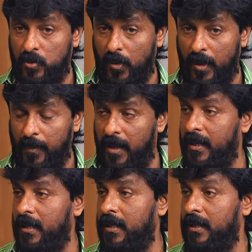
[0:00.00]
சொல்கிற
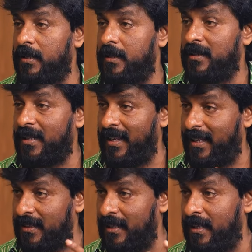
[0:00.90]
மாதிரி
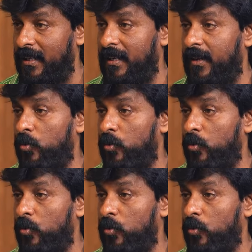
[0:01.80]
திரைக்கதையில்